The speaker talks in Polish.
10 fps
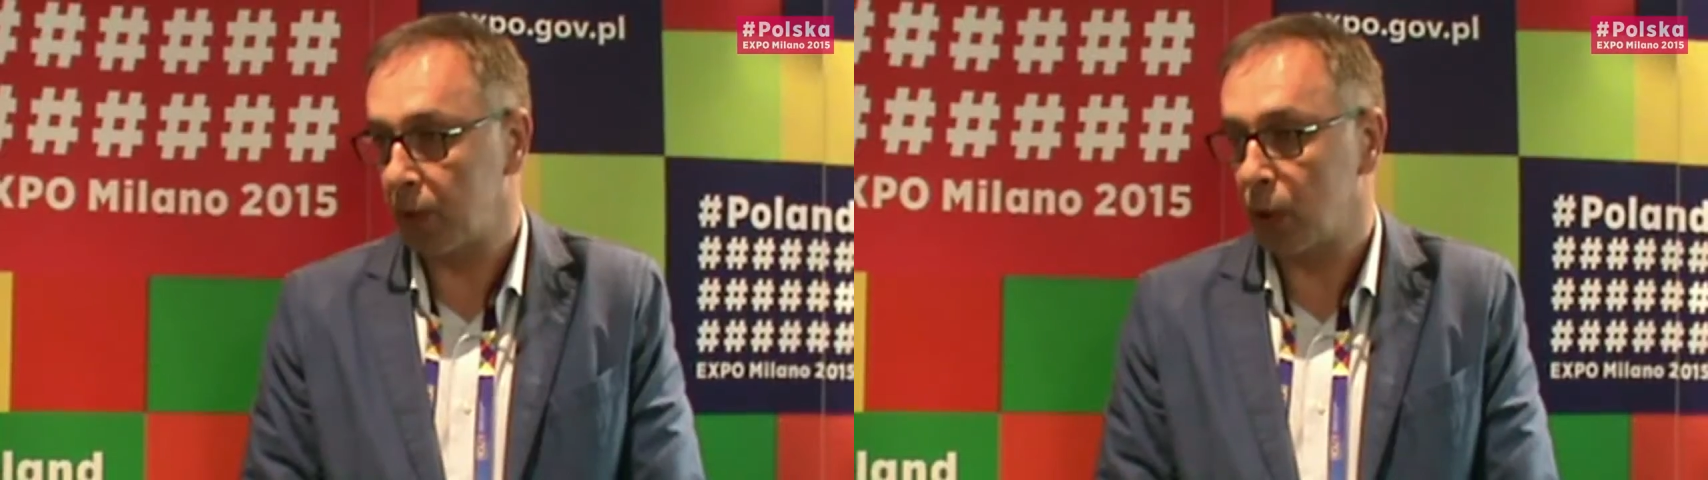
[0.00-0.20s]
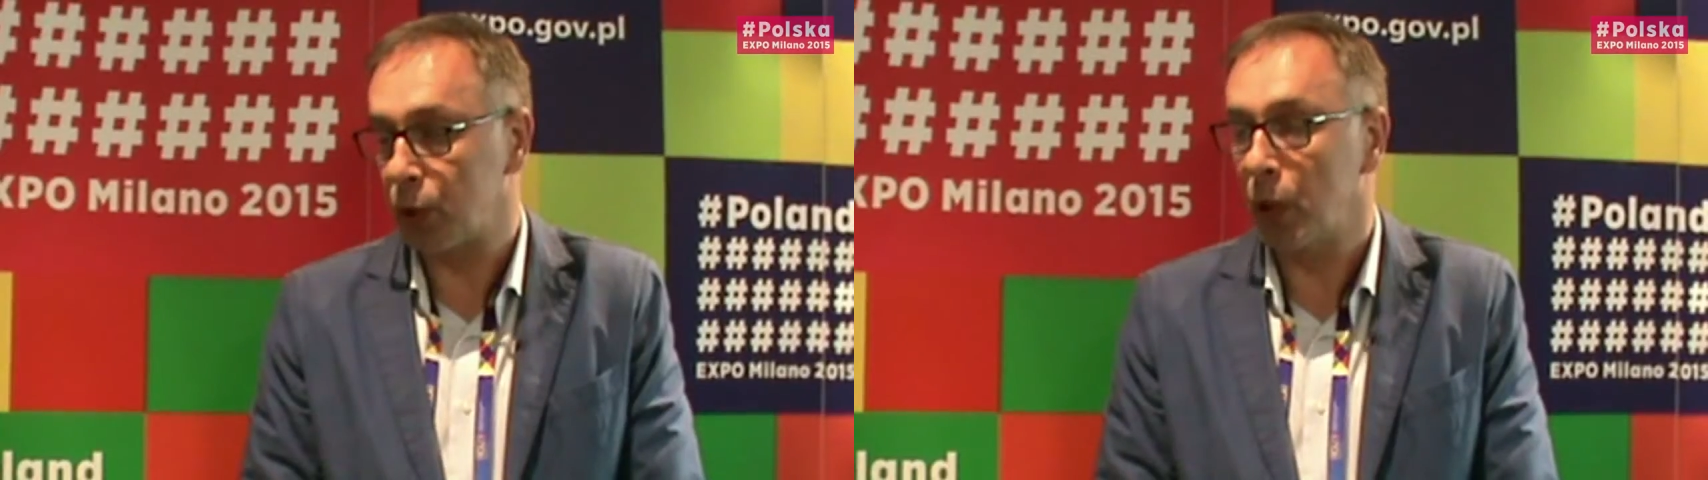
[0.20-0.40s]

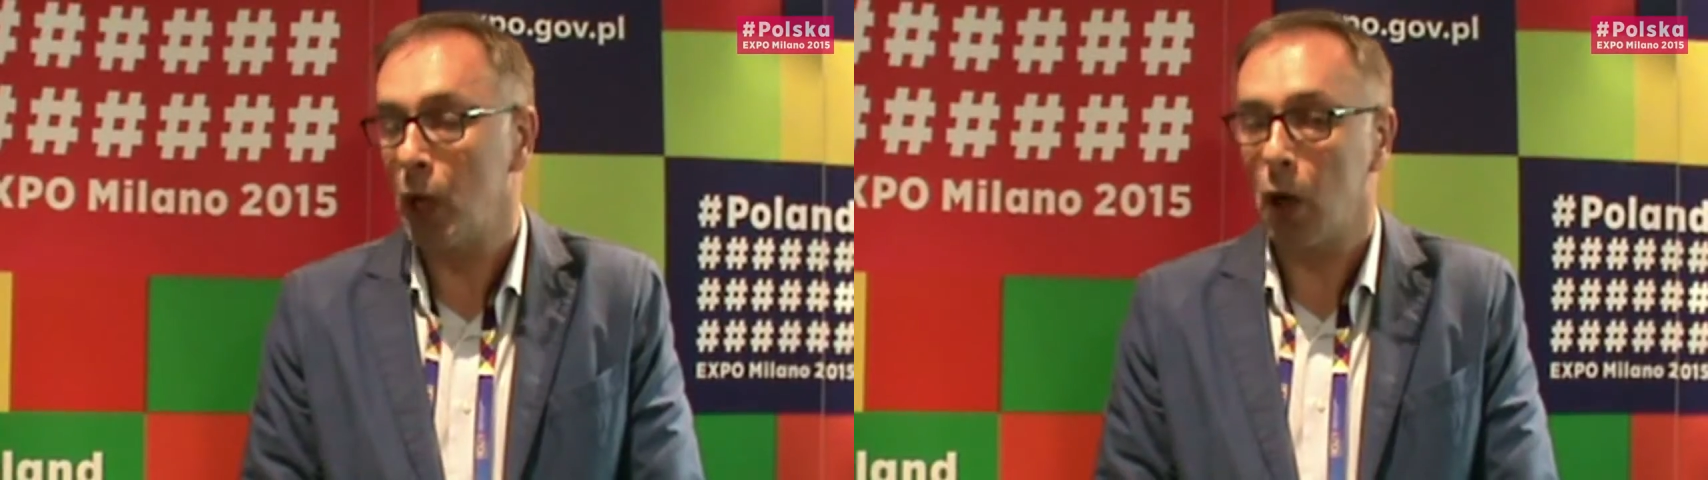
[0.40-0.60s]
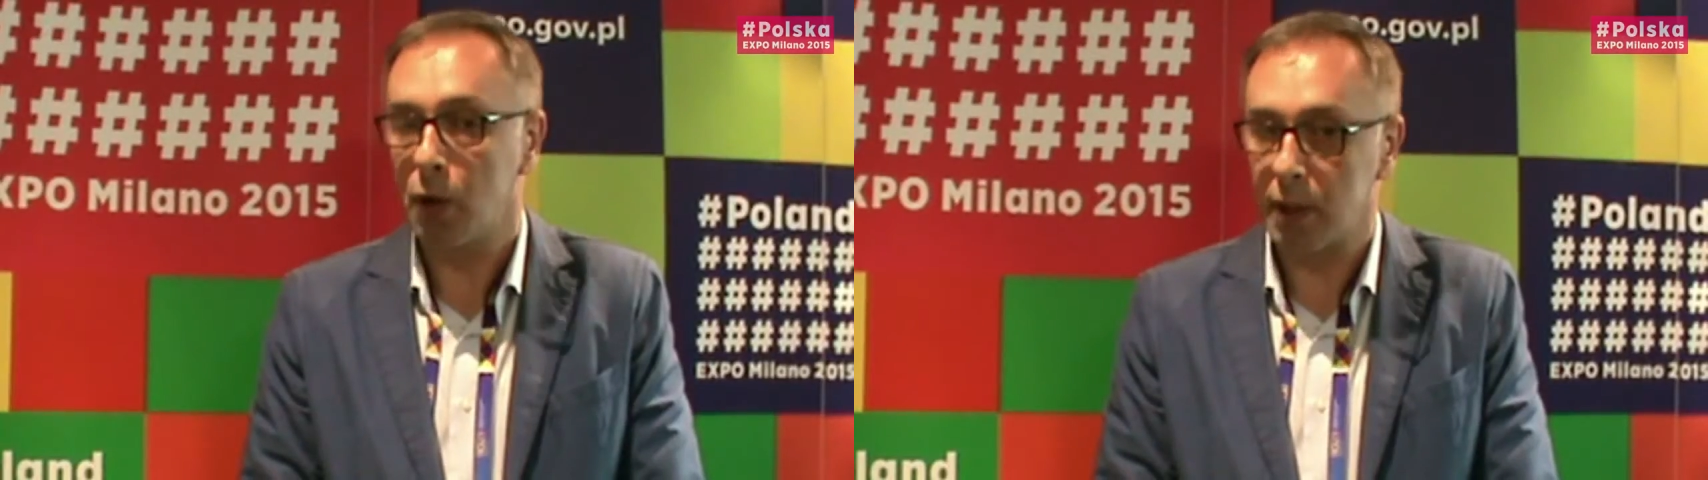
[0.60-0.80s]
pawilonie
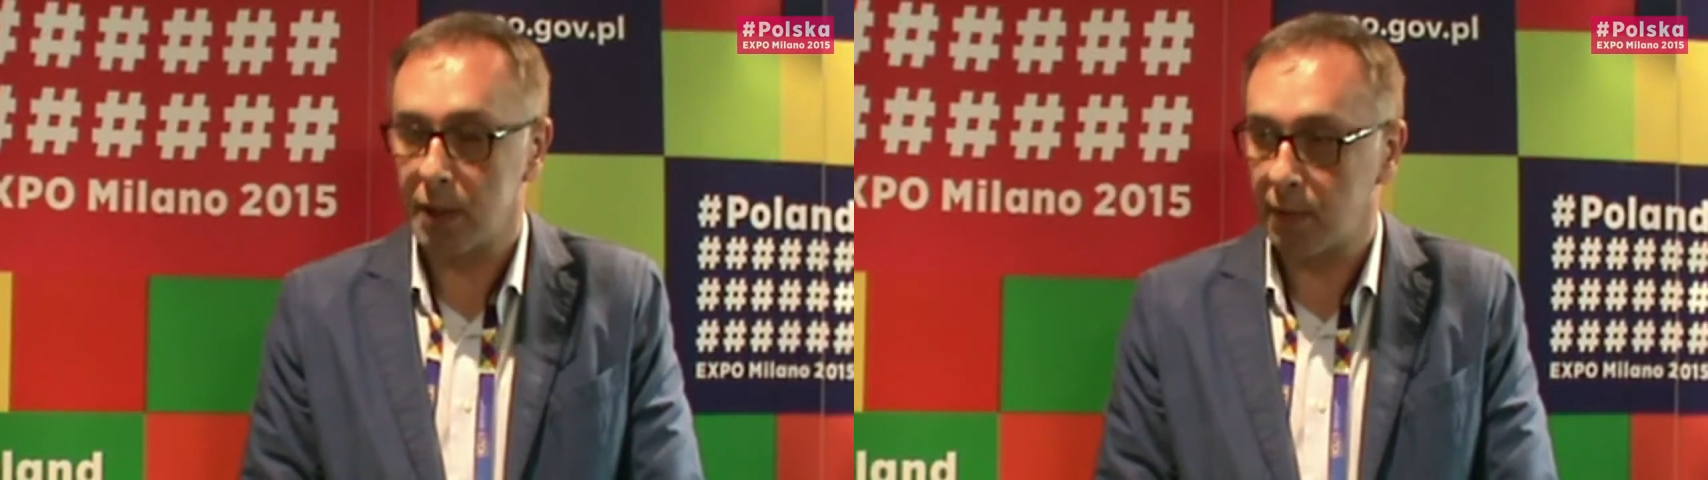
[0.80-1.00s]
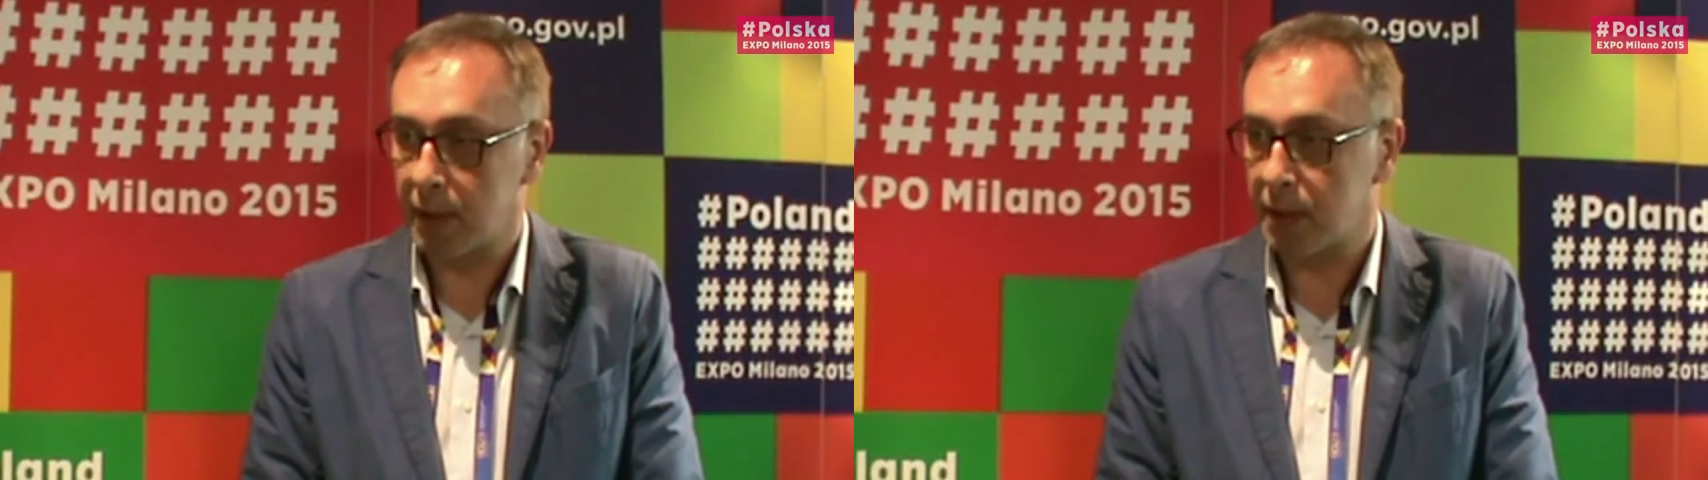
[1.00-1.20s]

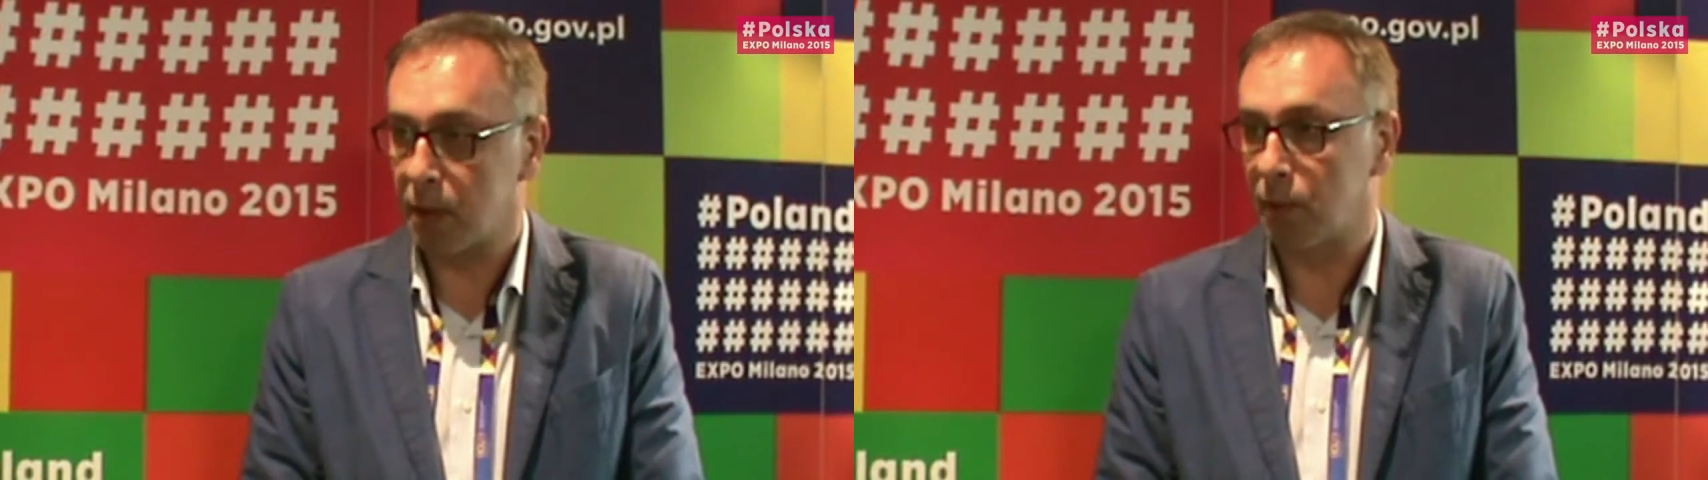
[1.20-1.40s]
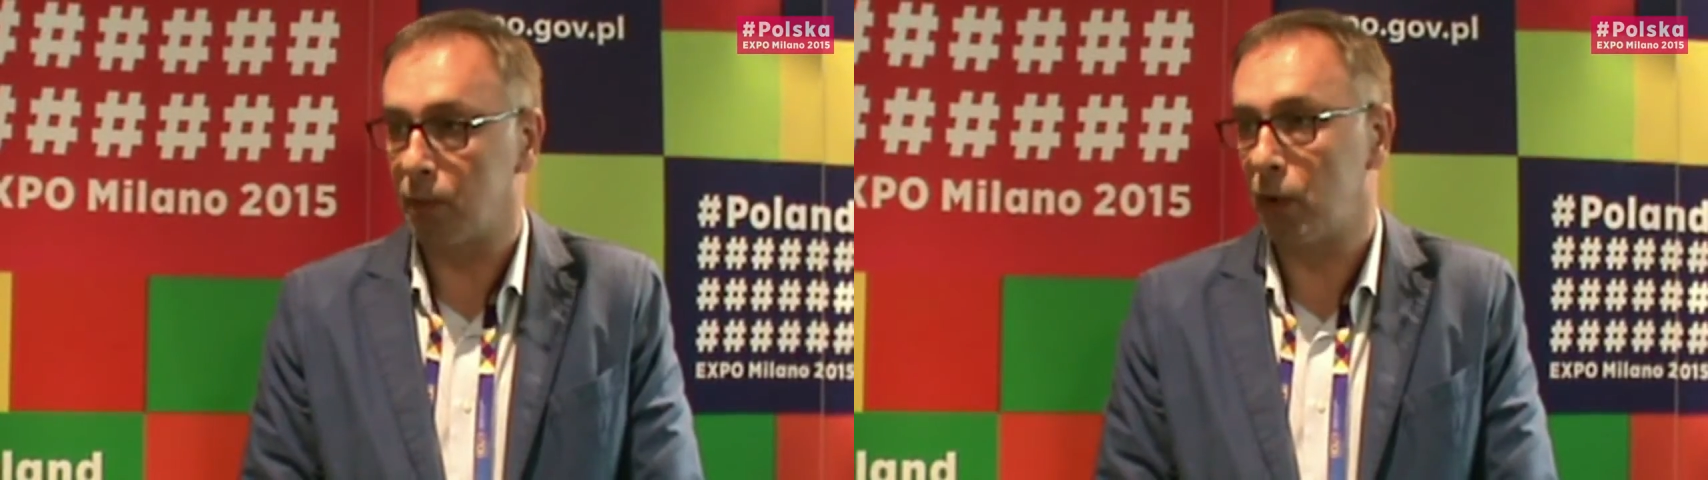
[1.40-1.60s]
organizowane
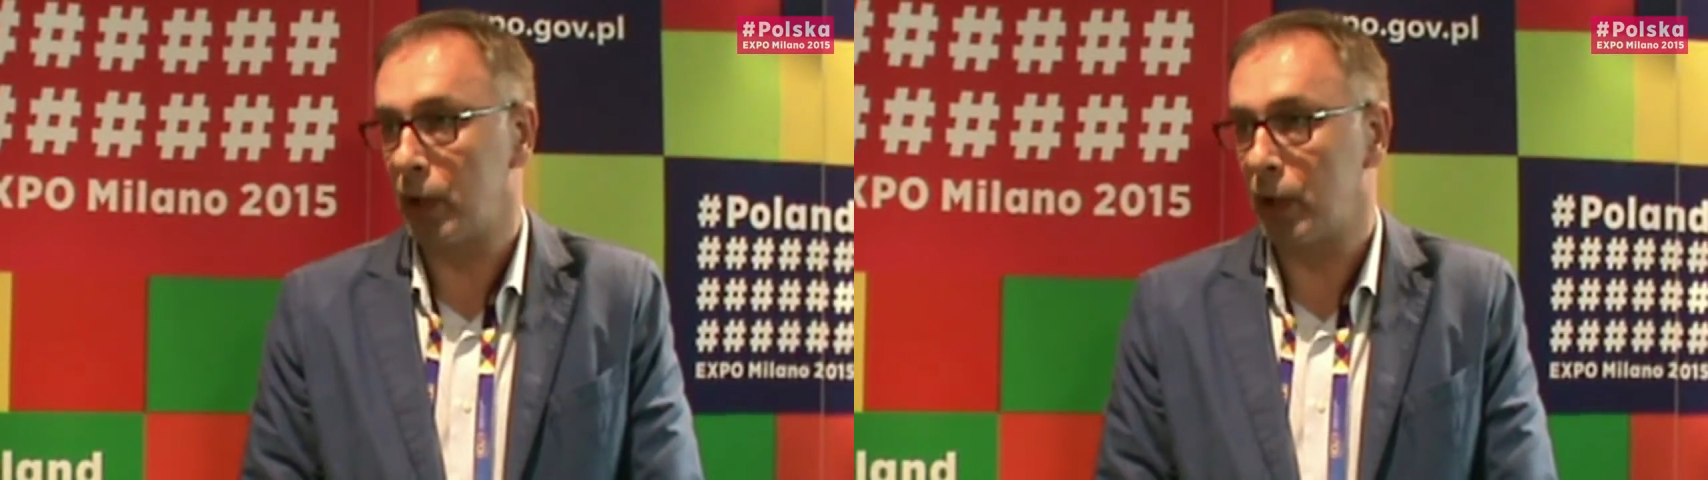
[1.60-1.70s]
są